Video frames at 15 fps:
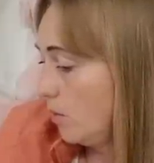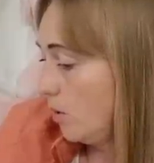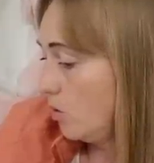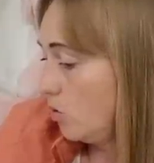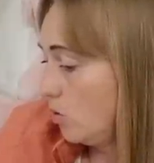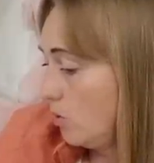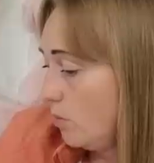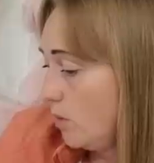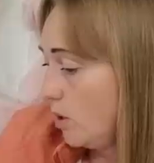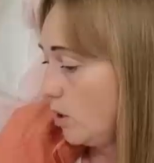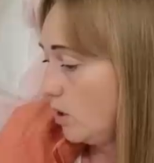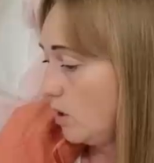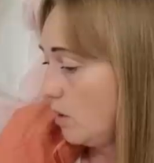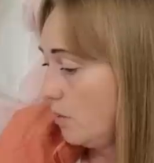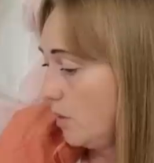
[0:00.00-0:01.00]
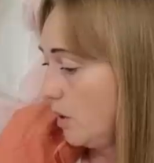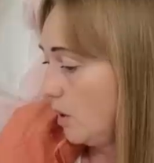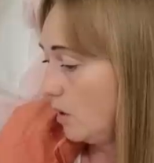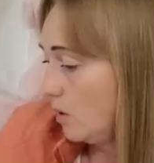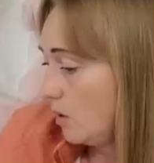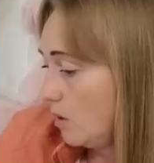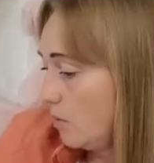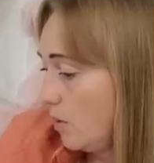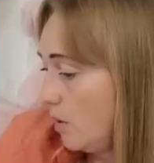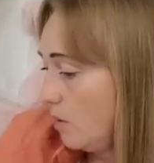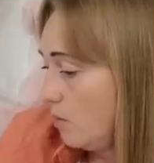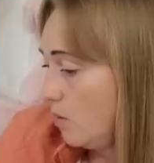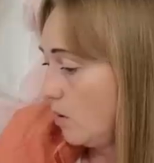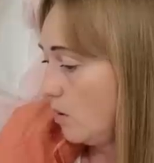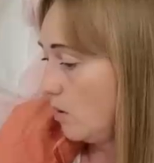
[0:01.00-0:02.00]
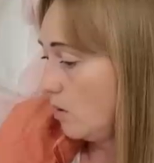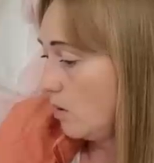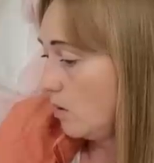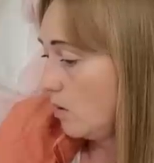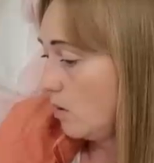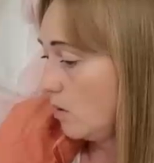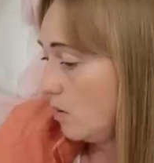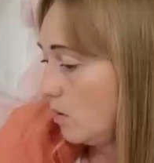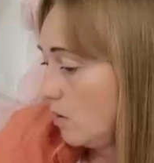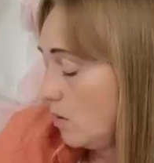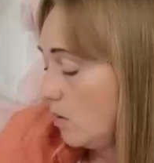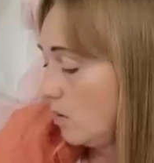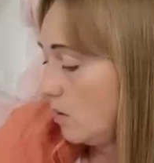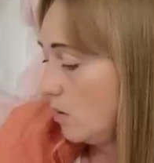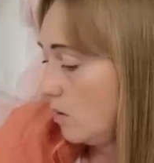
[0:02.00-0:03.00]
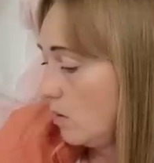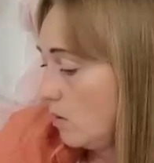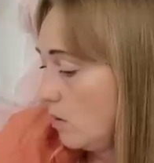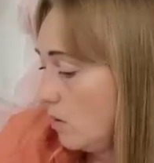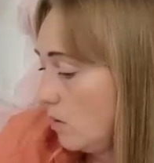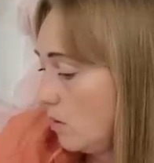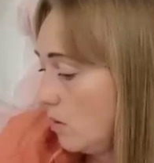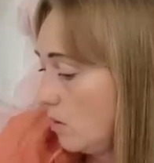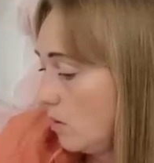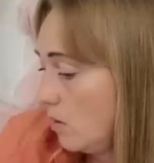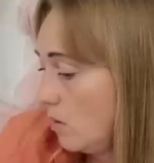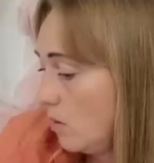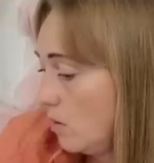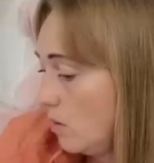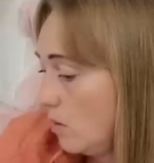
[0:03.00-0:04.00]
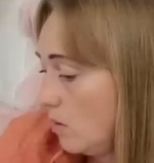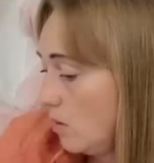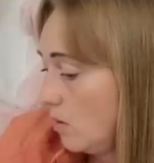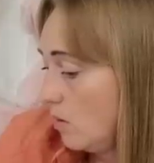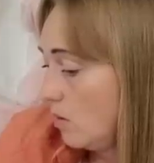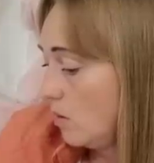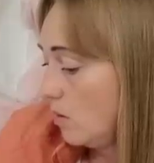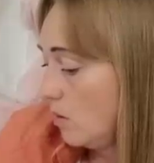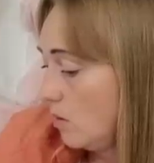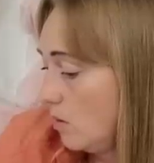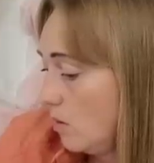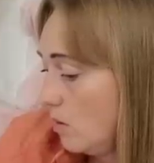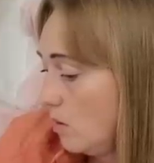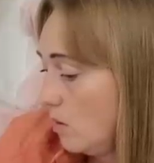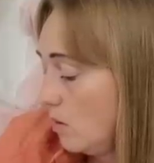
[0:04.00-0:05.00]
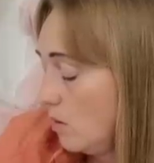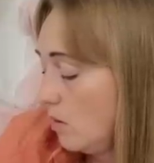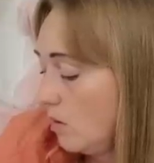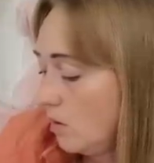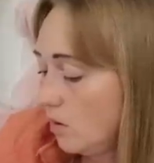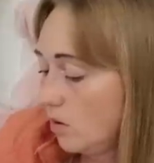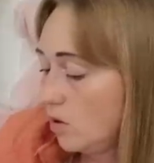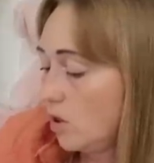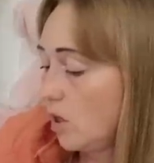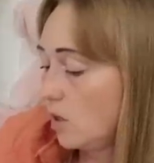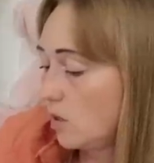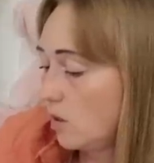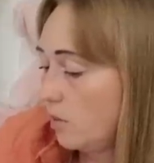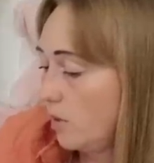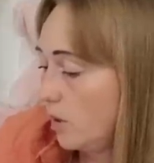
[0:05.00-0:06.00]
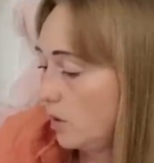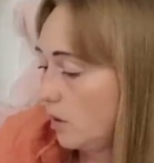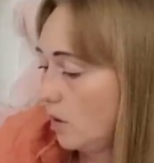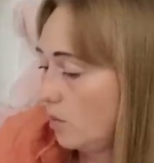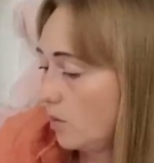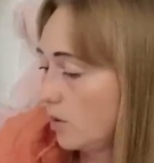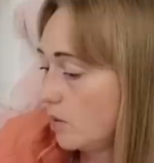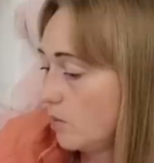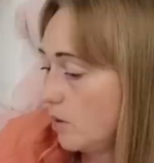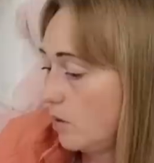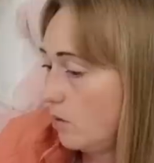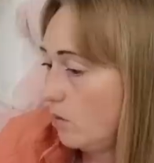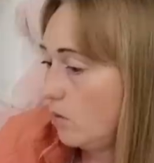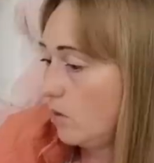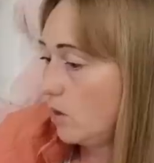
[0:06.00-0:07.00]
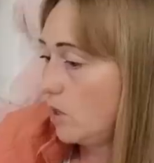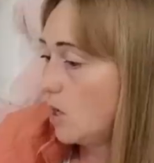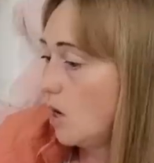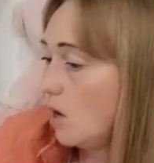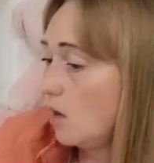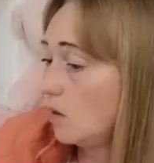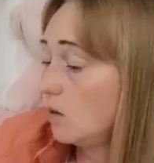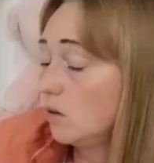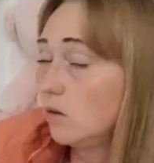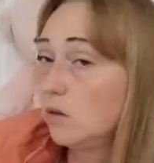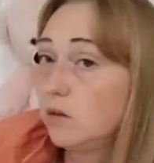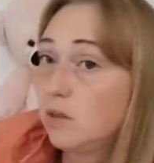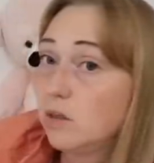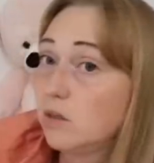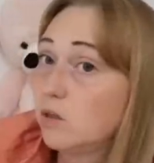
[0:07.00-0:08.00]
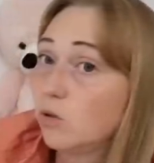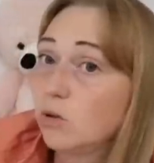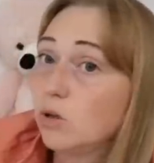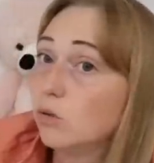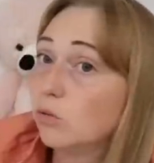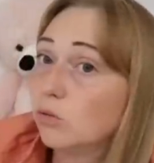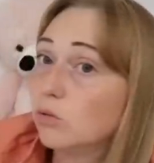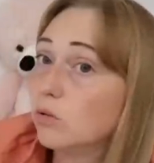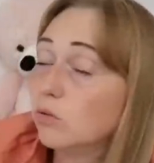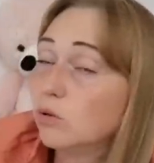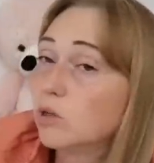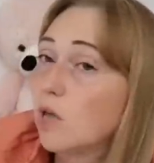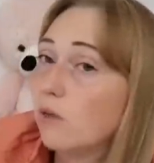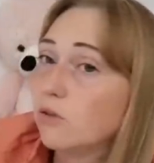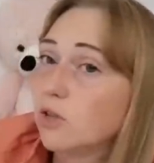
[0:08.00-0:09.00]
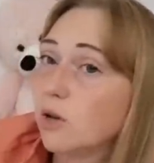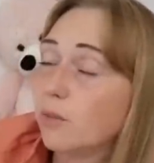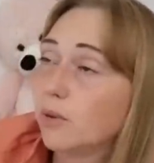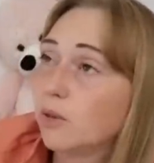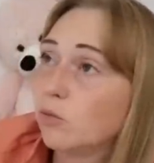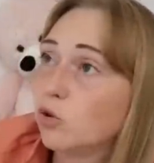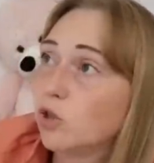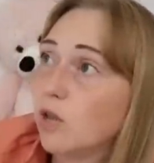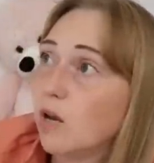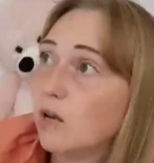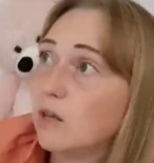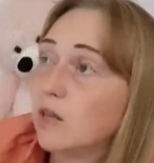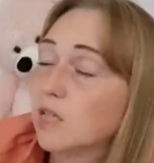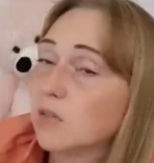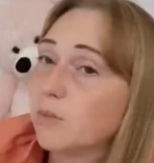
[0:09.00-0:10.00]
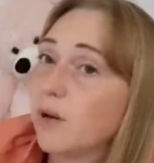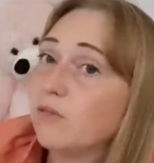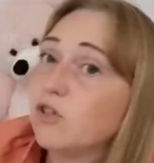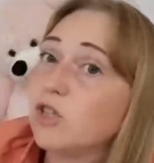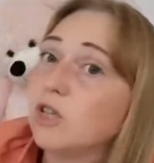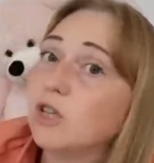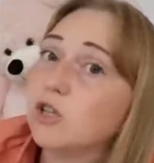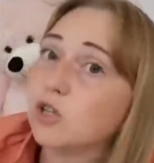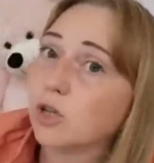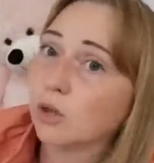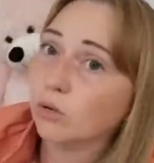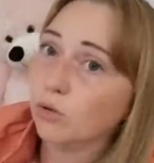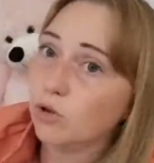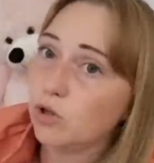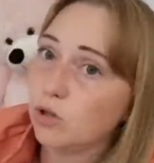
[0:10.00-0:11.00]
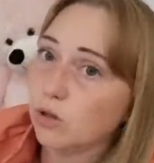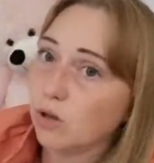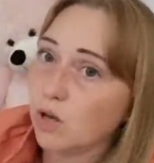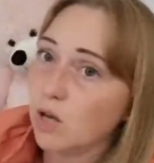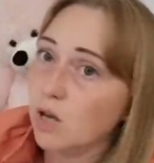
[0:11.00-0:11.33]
Причем масштабно, я так понимаю. Увага! Повітряна тривога. Пройдіть найближче Сейчас, укриття. ребята, я посмотрю. Я, я сегодня уставшая, потому что я легла спать в 4 часа ночи.